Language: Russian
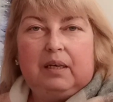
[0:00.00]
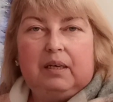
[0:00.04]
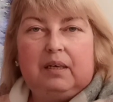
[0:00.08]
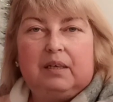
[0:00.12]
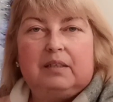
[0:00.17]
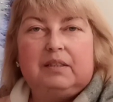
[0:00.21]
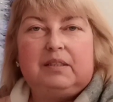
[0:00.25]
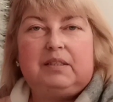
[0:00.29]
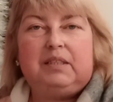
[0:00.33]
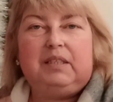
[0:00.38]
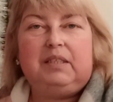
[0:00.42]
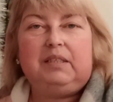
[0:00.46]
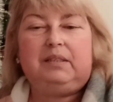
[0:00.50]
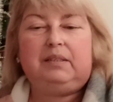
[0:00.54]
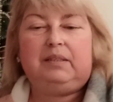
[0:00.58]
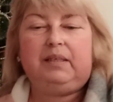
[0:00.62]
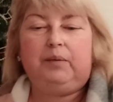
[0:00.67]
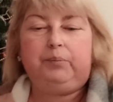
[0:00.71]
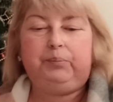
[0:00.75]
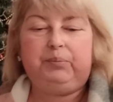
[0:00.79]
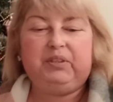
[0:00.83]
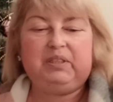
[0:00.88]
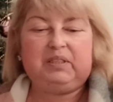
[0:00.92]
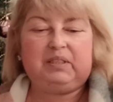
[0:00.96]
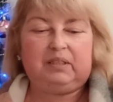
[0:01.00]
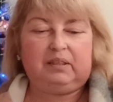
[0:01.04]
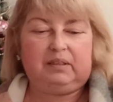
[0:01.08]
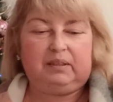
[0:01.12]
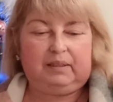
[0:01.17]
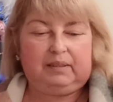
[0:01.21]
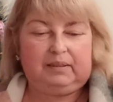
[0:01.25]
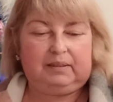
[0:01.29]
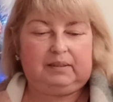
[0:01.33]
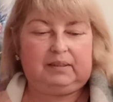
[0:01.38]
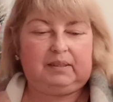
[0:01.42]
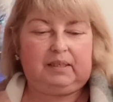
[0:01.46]
Здесь
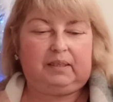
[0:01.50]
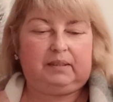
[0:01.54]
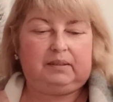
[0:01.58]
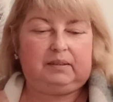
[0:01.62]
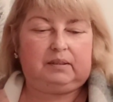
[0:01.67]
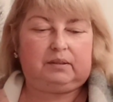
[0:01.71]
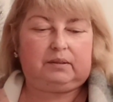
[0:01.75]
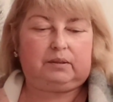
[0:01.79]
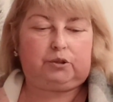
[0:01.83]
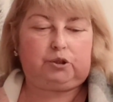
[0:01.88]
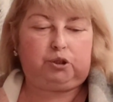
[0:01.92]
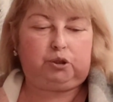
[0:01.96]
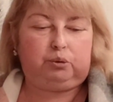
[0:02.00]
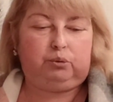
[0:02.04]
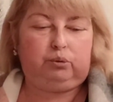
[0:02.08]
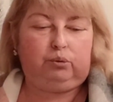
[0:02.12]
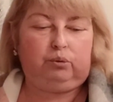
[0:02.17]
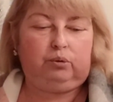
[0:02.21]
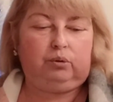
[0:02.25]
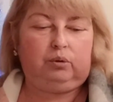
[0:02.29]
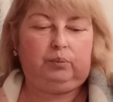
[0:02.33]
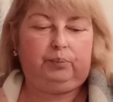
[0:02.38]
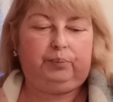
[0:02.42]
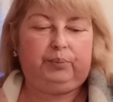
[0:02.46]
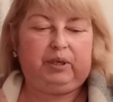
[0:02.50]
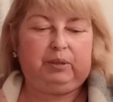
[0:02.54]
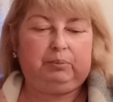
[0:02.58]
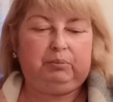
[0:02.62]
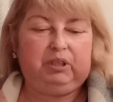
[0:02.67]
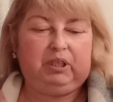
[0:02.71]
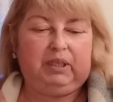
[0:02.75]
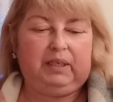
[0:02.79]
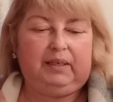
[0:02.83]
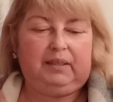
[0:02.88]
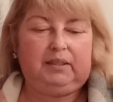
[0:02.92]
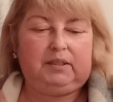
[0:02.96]
написано сзади, что
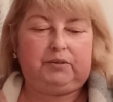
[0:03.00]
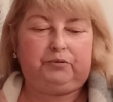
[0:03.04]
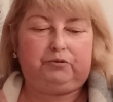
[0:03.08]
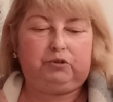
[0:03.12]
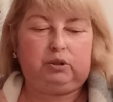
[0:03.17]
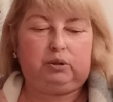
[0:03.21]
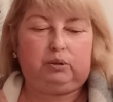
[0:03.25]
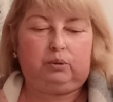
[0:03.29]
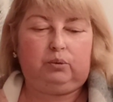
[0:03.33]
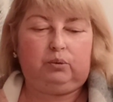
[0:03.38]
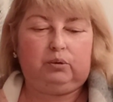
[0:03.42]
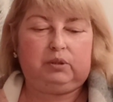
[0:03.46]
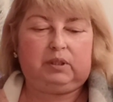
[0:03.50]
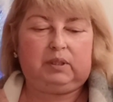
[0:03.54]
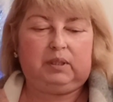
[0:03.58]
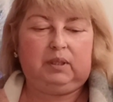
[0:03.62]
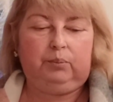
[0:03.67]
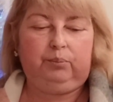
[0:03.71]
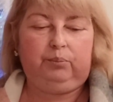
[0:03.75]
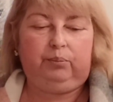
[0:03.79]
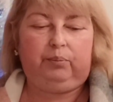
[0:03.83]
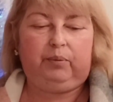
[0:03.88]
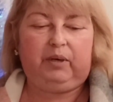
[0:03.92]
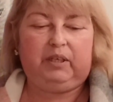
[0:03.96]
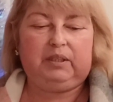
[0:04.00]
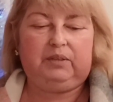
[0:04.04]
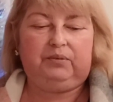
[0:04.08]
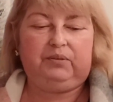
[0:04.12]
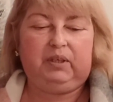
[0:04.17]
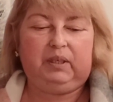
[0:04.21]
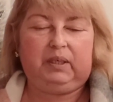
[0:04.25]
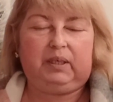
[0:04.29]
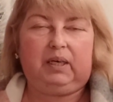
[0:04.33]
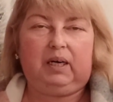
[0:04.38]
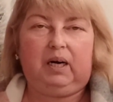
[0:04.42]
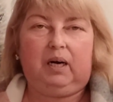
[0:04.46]
применять взрослым по
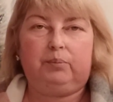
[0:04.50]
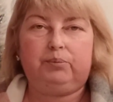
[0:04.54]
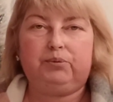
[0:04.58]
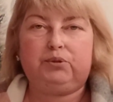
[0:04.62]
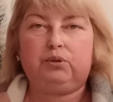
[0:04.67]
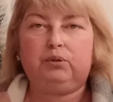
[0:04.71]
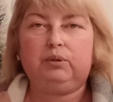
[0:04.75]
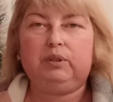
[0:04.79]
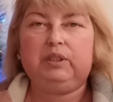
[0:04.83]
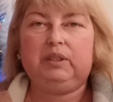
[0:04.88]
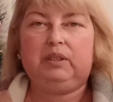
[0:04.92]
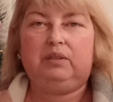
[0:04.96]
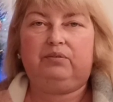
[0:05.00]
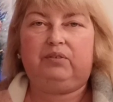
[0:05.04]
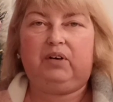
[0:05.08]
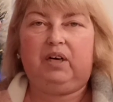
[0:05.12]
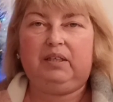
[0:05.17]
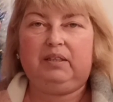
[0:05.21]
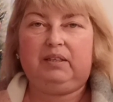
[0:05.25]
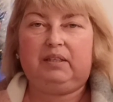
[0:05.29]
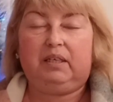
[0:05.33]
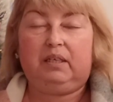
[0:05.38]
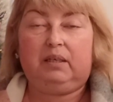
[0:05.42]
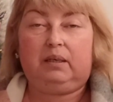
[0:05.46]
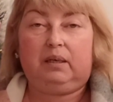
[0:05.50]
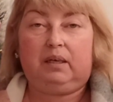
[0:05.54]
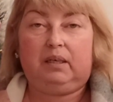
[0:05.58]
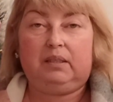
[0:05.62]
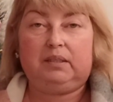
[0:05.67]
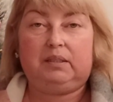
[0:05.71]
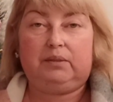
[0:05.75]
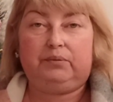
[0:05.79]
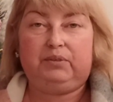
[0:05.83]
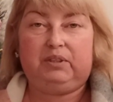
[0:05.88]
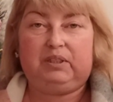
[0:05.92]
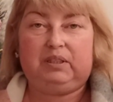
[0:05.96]
2 капсулы 2-3
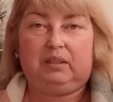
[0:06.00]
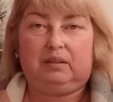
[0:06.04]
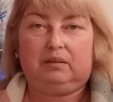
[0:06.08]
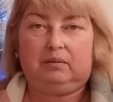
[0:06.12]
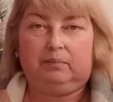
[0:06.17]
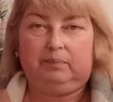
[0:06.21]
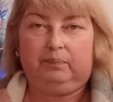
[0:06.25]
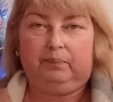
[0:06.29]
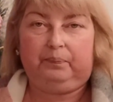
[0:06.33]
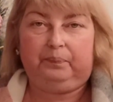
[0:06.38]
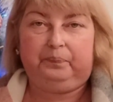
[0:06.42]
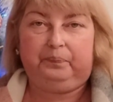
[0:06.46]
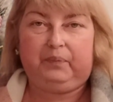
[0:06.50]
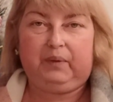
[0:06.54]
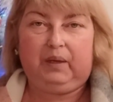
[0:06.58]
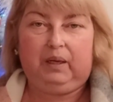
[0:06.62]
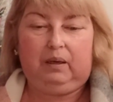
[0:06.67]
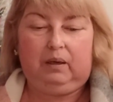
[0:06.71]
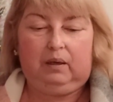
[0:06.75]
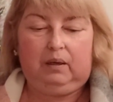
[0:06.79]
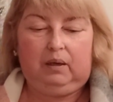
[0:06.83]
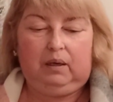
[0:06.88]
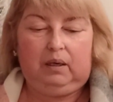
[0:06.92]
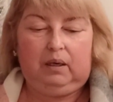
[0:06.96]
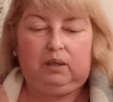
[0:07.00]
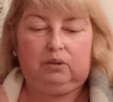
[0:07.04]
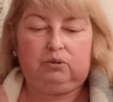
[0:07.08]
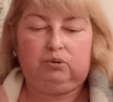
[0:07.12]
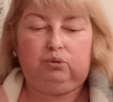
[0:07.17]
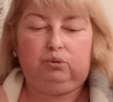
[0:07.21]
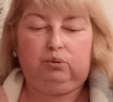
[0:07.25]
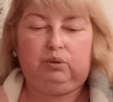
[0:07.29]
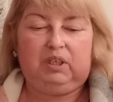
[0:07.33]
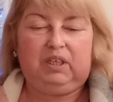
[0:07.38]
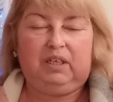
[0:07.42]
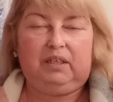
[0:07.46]
раза в день.
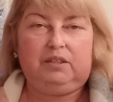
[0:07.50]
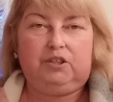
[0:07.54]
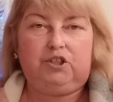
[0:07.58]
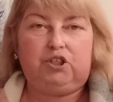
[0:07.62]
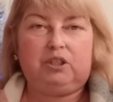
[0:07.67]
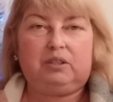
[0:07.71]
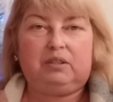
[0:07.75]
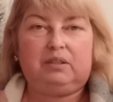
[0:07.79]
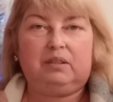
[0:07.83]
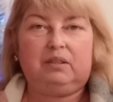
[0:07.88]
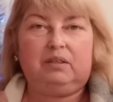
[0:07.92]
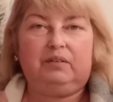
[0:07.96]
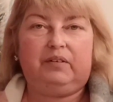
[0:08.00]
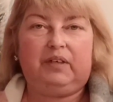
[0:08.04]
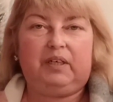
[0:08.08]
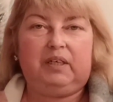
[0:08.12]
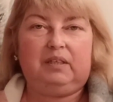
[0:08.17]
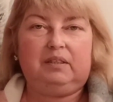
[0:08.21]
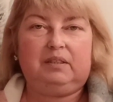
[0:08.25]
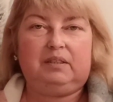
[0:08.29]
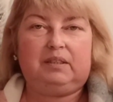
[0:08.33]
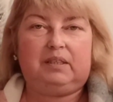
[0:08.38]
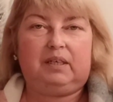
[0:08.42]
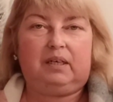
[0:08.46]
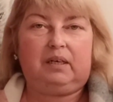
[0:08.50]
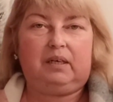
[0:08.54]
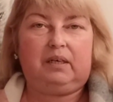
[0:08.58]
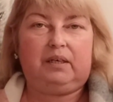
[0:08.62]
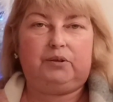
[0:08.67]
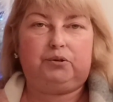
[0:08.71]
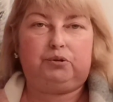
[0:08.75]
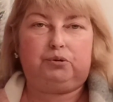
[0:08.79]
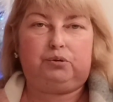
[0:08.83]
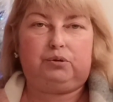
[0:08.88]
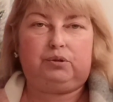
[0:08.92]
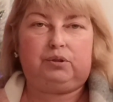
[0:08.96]
Но я, честно говоря,
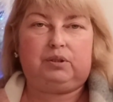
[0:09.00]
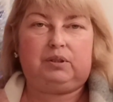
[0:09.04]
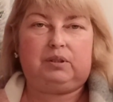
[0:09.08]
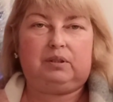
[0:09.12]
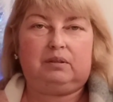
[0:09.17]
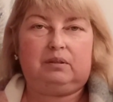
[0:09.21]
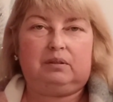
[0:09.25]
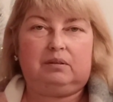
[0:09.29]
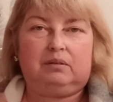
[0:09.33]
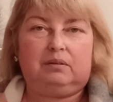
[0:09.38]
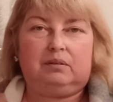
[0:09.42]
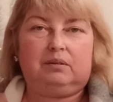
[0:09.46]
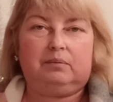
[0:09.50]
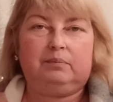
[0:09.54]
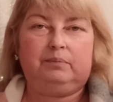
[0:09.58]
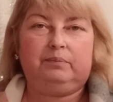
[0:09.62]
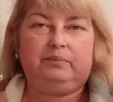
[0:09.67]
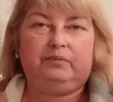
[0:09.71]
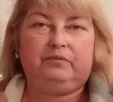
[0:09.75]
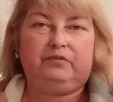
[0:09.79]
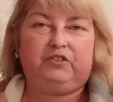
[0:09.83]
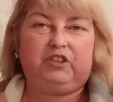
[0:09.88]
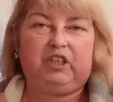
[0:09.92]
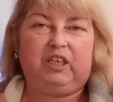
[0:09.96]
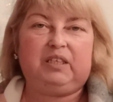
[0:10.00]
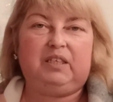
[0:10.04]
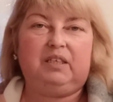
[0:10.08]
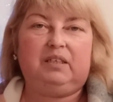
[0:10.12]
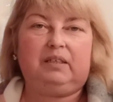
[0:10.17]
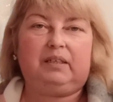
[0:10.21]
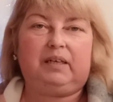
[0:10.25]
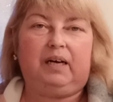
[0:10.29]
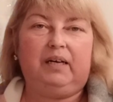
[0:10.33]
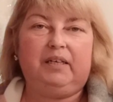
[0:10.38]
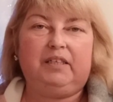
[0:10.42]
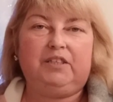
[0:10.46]
стараюсь э, в
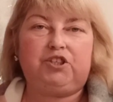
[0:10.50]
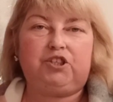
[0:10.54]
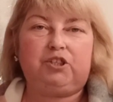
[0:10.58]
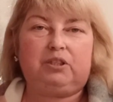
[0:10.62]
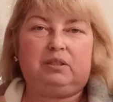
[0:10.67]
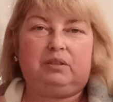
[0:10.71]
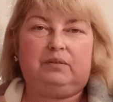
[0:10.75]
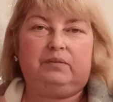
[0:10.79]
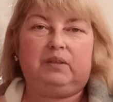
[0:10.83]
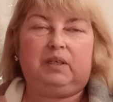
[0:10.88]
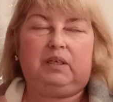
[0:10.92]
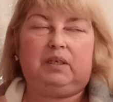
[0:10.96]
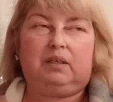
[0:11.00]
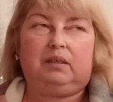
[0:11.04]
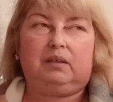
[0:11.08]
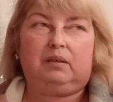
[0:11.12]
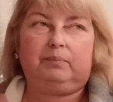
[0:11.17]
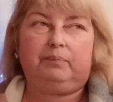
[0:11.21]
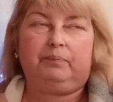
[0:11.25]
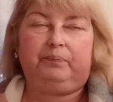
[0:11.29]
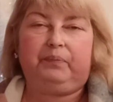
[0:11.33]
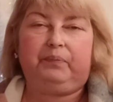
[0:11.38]
таких количествах